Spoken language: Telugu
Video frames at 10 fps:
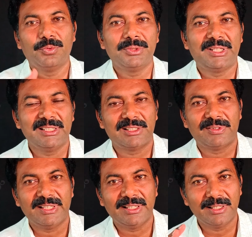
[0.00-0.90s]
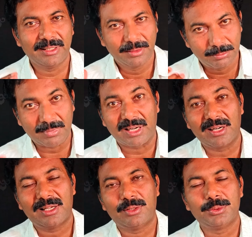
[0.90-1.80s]
ఉత్తేజితం అయ్యి
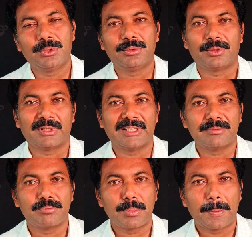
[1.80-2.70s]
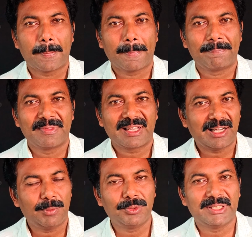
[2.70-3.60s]
మరలా అవుతూ ఉంటుంది
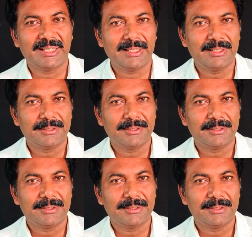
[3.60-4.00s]
కాకపోతే